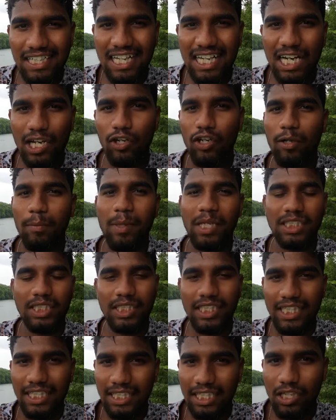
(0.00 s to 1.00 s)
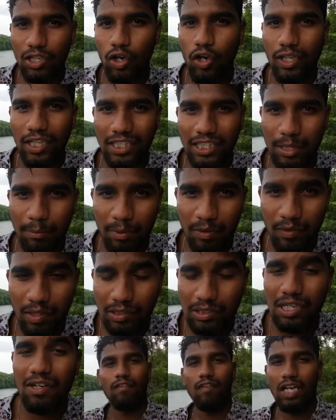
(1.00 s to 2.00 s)
చేయాలని ఉంటే మాత్రం కింద కాంటాక్ట్ నెంబర్
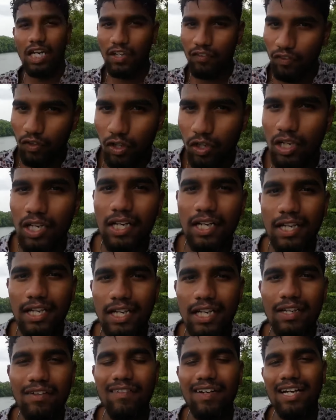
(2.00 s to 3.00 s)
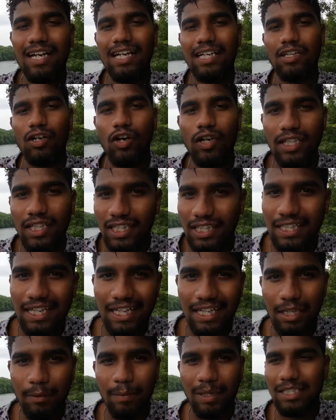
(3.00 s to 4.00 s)
పెడతాను వాళ్ళని ఫాలో కండి వాళ్ళని కాంటాక్ట్
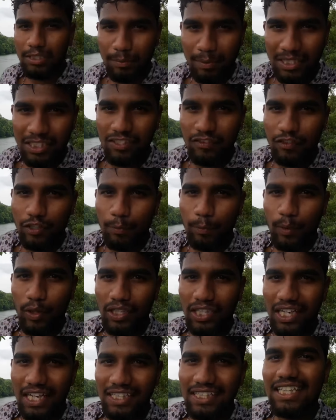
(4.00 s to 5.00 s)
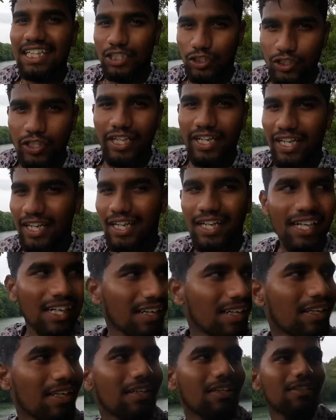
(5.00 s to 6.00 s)
చేయండి మంచి మంచి వ్యూ పాయింట్లను అయితే ఎంజాయ్ చేయండి
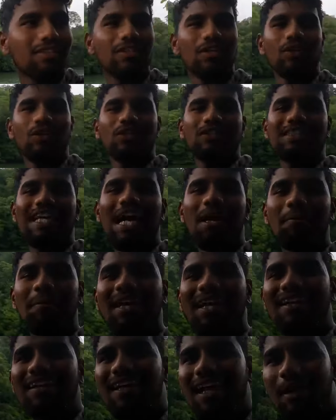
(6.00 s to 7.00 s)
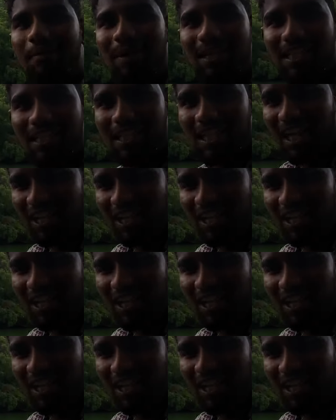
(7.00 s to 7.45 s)
సో స్టాండ్ బై ఎక్బార్ ఇది